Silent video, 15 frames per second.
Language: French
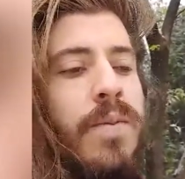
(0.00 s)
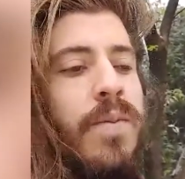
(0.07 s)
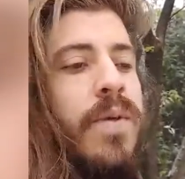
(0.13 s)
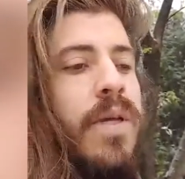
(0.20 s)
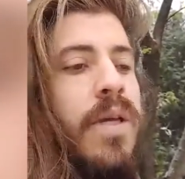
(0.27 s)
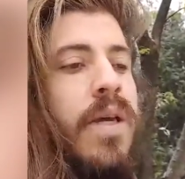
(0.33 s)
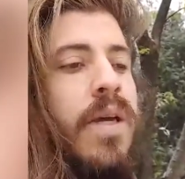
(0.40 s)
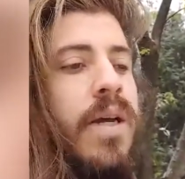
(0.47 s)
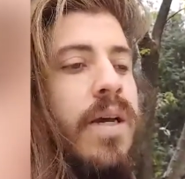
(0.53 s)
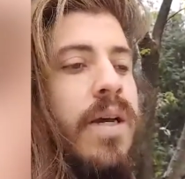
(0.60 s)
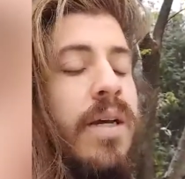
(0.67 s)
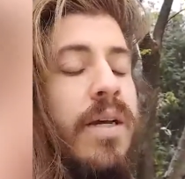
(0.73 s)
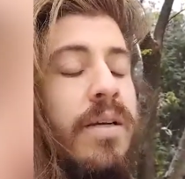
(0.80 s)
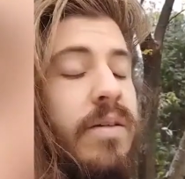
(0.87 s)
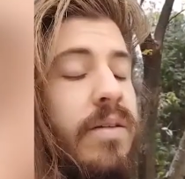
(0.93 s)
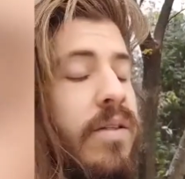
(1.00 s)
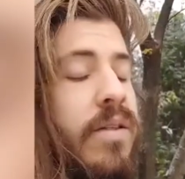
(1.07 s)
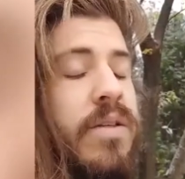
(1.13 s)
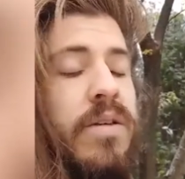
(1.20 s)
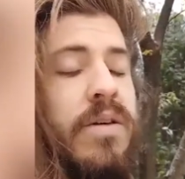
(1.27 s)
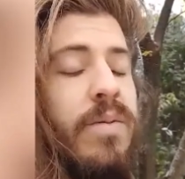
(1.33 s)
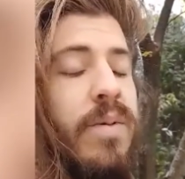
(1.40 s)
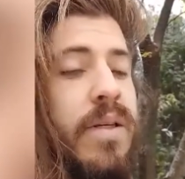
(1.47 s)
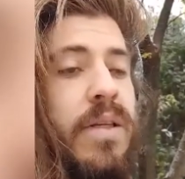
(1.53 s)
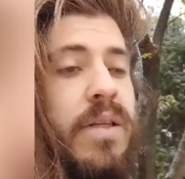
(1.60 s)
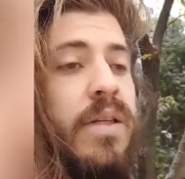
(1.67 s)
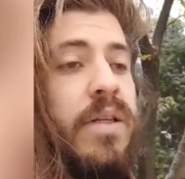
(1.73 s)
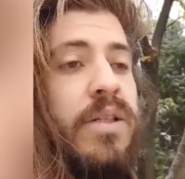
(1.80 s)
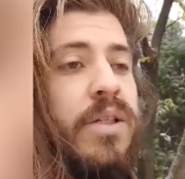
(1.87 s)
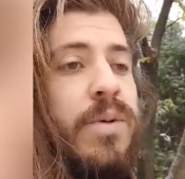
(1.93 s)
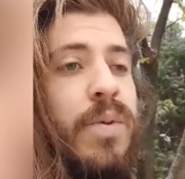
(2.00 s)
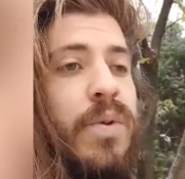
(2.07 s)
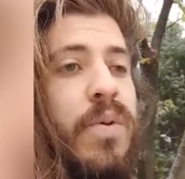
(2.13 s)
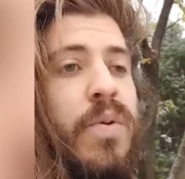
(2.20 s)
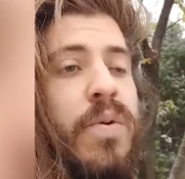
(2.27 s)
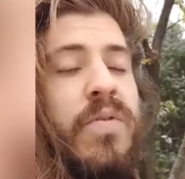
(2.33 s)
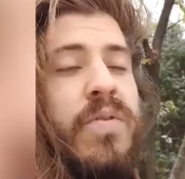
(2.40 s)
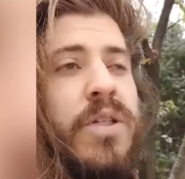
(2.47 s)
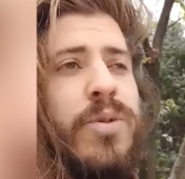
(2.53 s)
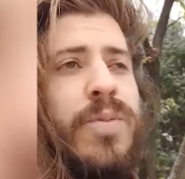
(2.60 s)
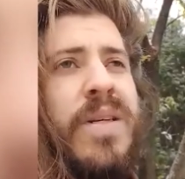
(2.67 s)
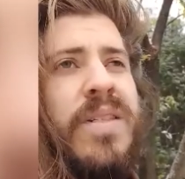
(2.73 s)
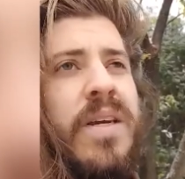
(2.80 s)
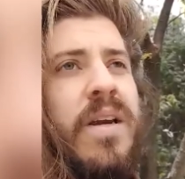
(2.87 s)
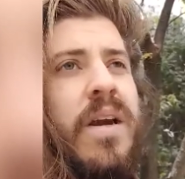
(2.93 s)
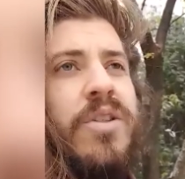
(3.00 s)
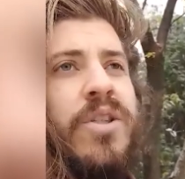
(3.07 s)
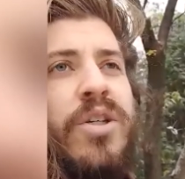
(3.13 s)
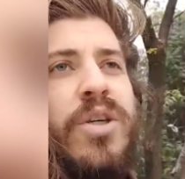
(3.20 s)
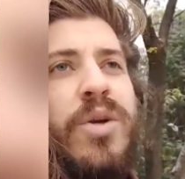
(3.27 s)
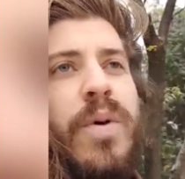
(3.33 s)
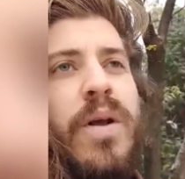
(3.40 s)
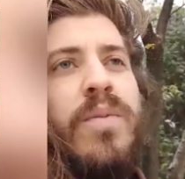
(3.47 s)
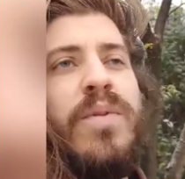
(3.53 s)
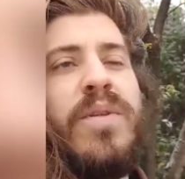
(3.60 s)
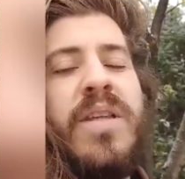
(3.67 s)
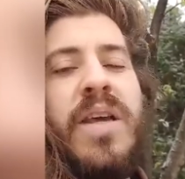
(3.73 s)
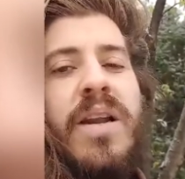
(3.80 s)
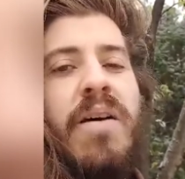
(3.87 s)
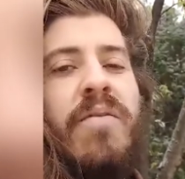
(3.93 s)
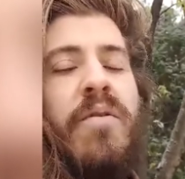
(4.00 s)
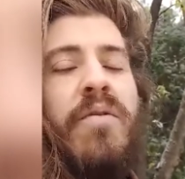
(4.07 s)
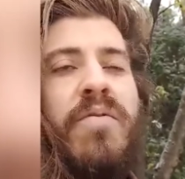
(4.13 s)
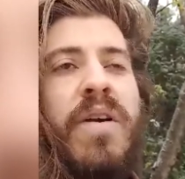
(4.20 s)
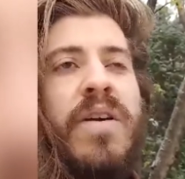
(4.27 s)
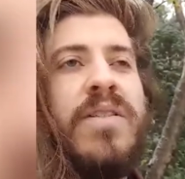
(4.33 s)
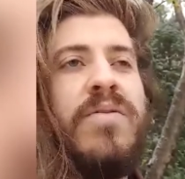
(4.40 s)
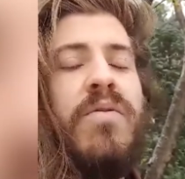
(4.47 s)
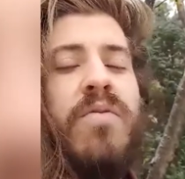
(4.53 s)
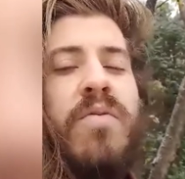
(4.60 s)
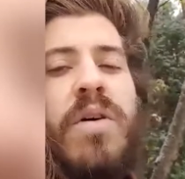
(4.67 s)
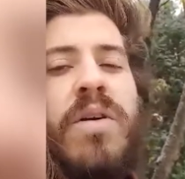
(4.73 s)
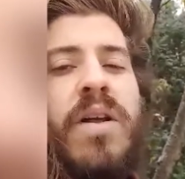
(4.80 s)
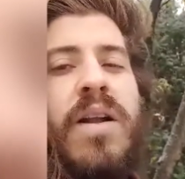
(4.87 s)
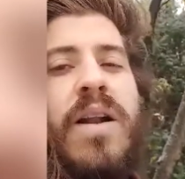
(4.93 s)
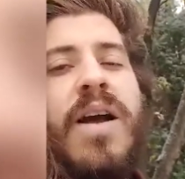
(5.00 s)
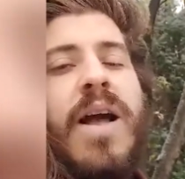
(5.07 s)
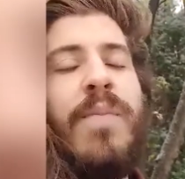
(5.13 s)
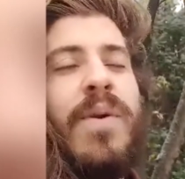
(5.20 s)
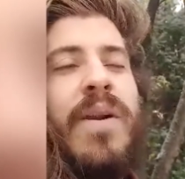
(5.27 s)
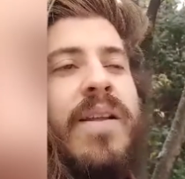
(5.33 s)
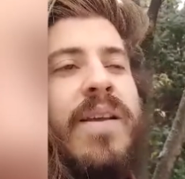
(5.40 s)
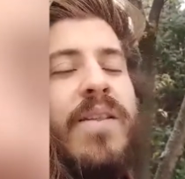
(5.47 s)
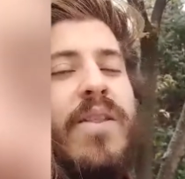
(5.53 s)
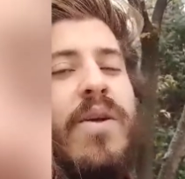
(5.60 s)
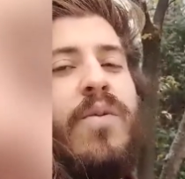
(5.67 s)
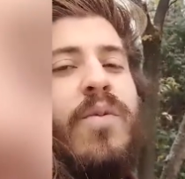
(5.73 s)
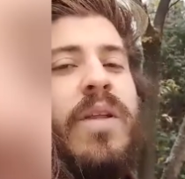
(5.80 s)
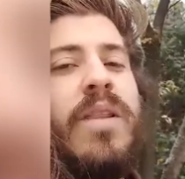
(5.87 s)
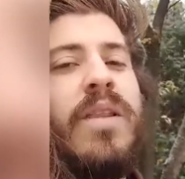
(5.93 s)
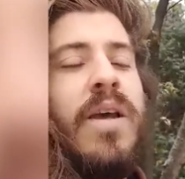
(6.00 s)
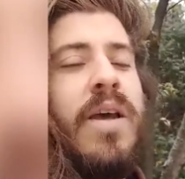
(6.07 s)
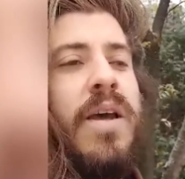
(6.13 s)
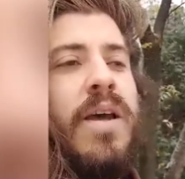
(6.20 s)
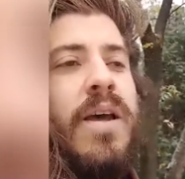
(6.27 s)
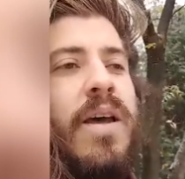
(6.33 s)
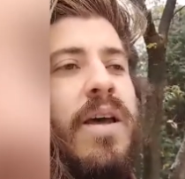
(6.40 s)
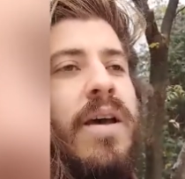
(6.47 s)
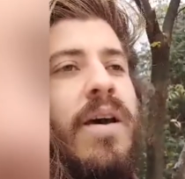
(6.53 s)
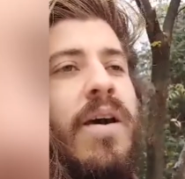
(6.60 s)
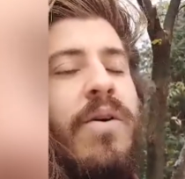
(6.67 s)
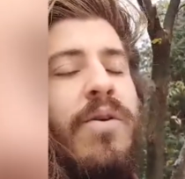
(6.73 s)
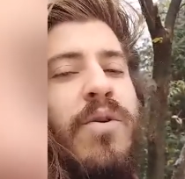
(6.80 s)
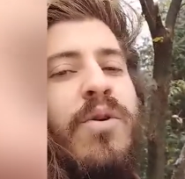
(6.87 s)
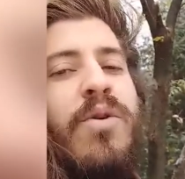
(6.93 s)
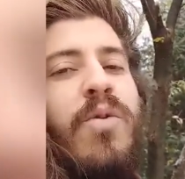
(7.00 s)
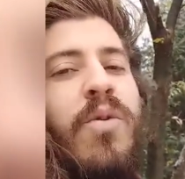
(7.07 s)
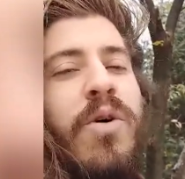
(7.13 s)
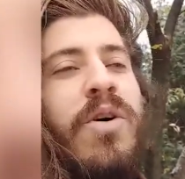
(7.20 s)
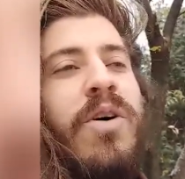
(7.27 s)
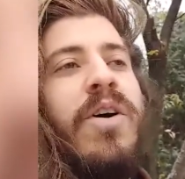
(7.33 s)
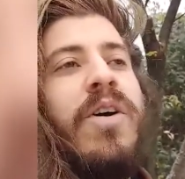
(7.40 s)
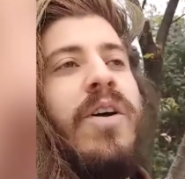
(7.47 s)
Puis euh, c'est ça, man. Je sais pas trop quoi. Je pense qu'il est recherché par le ministère de la Faune. Fait que si vous le voyez, là, appelez 418 123